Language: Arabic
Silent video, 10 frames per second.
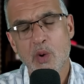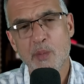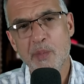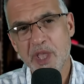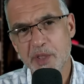
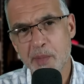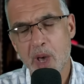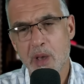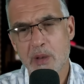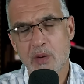من بعد
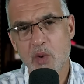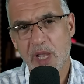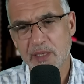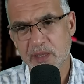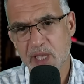ما
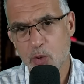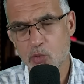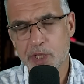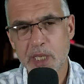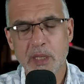واحد
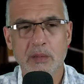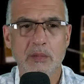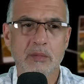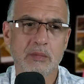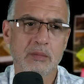سعودي
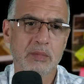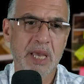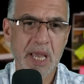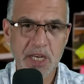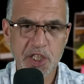
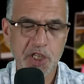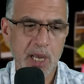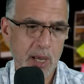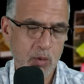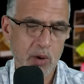خليجي
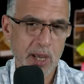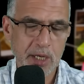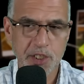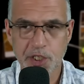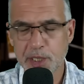قالوا
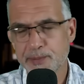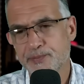خليجي